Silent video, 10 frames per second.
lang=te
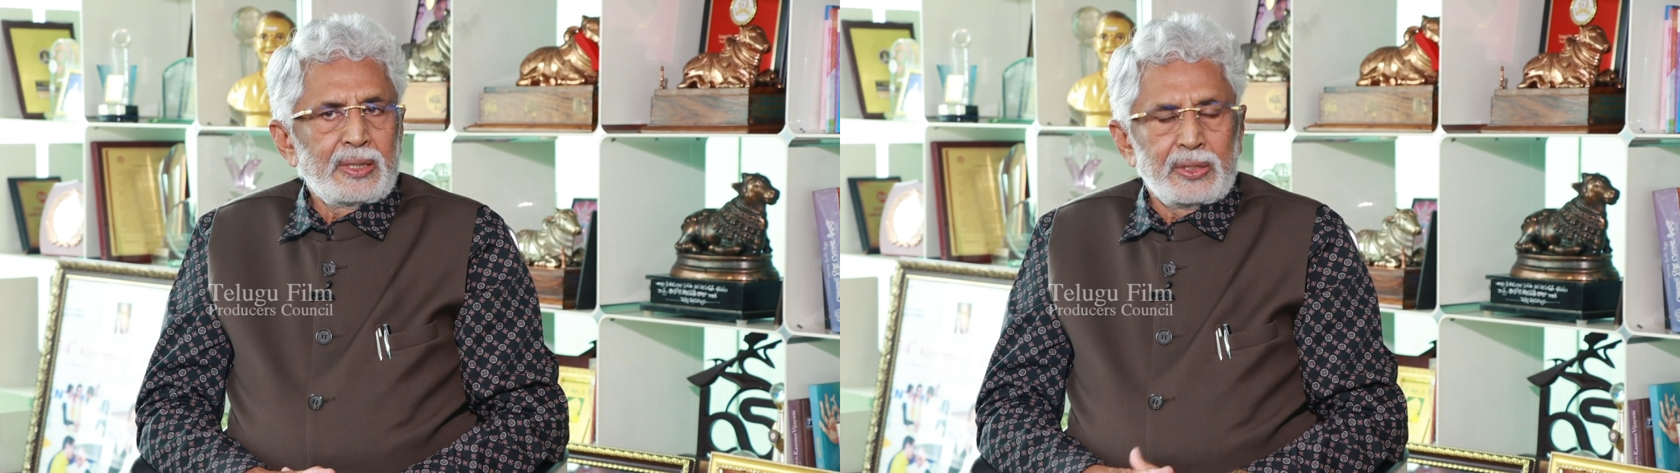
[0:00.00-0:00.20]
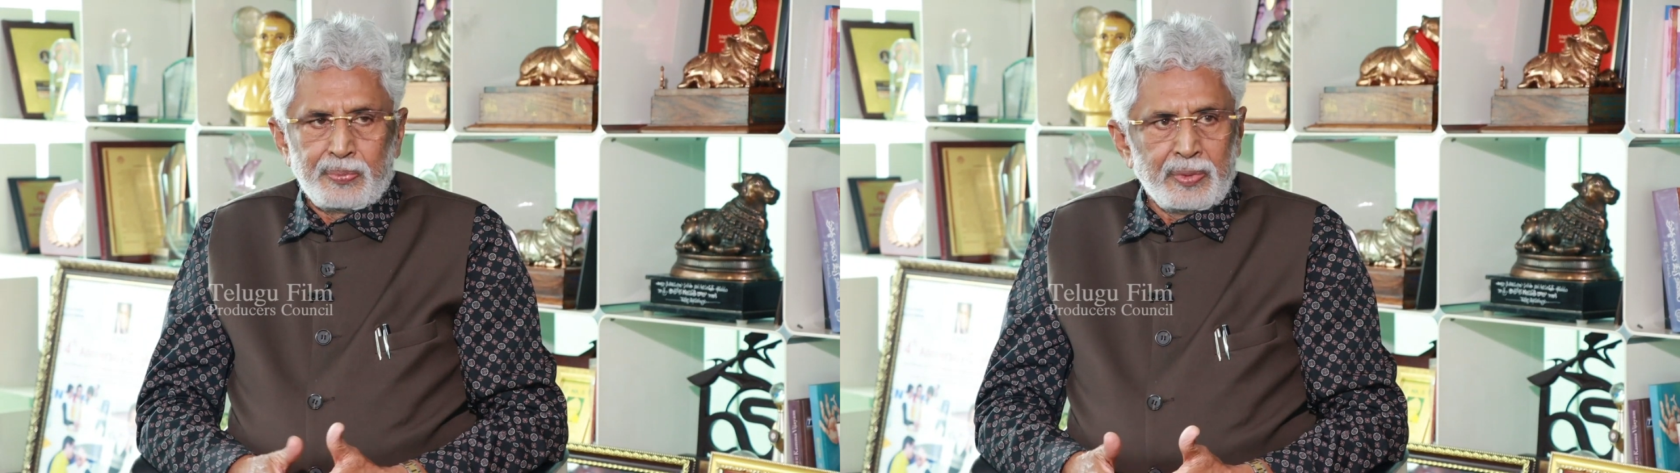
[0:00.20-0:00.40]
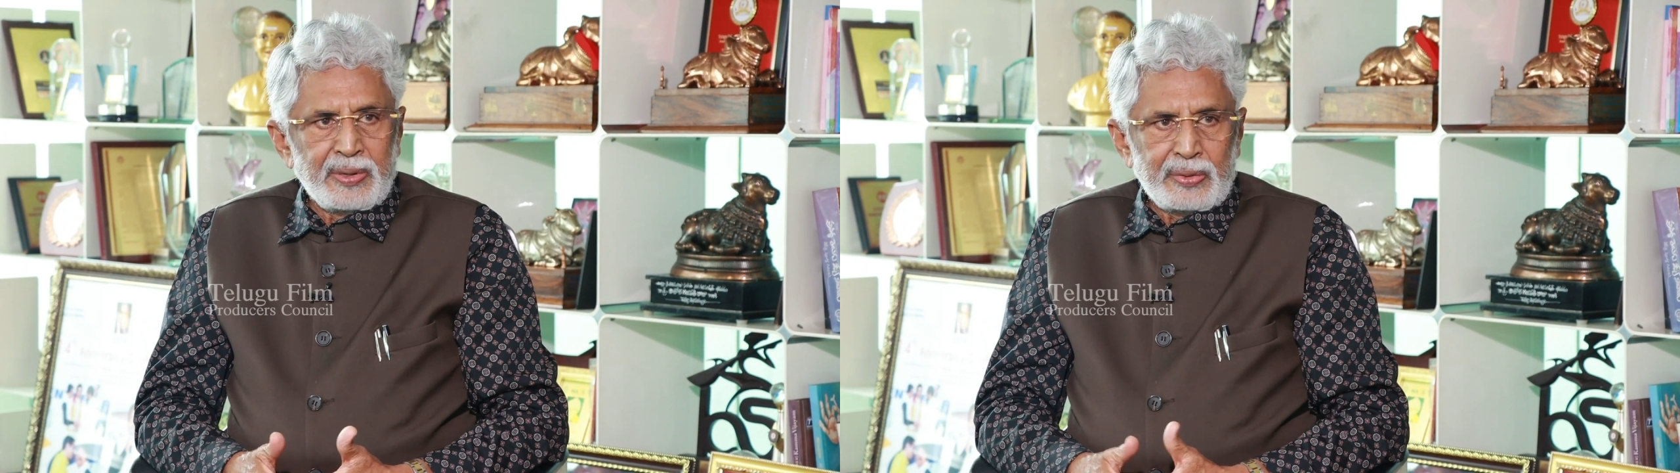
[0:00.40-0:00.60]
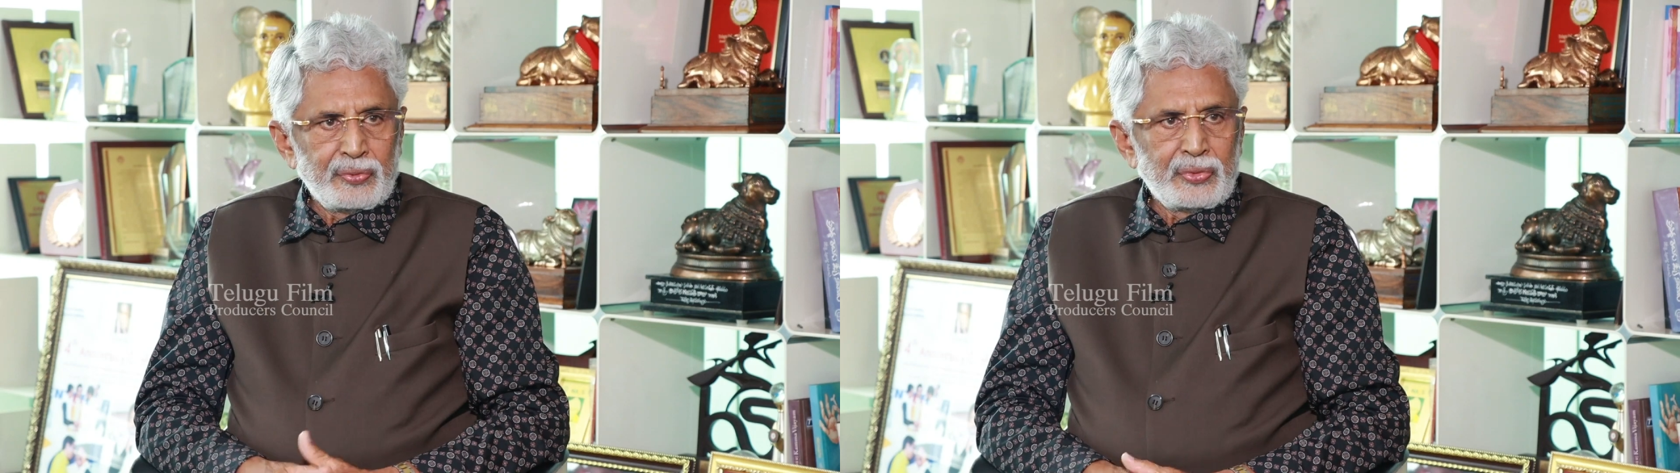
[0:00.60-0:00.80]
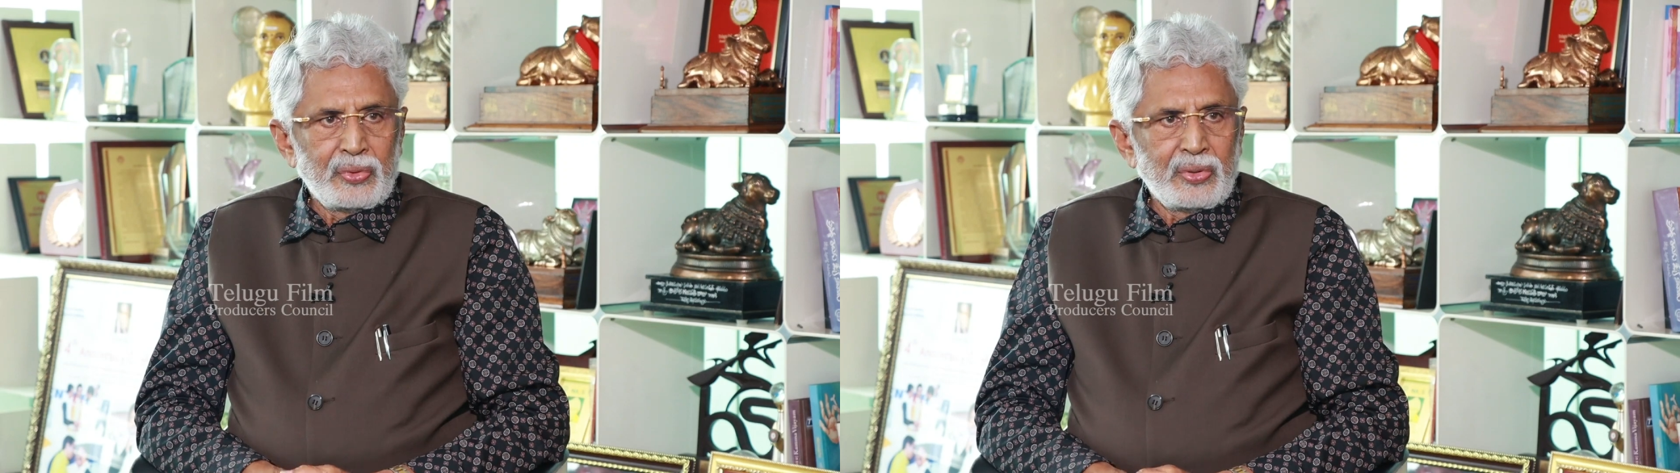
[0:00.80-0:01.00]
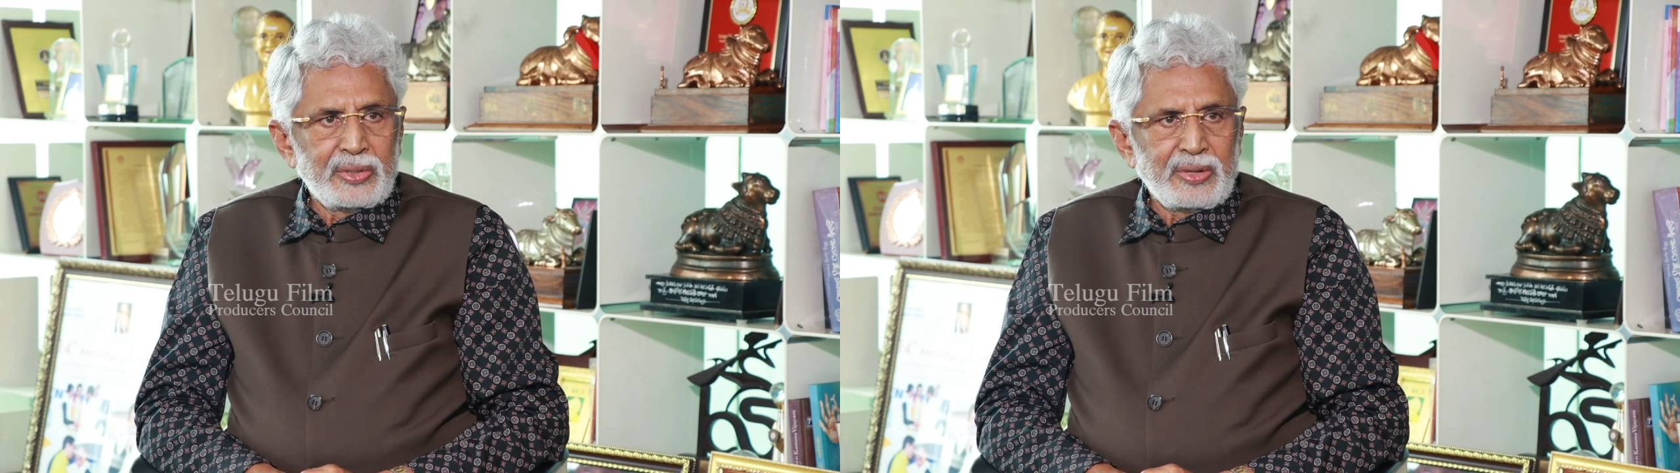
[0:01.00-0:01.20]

అది ఇప్పుడు మరి ఉందో అది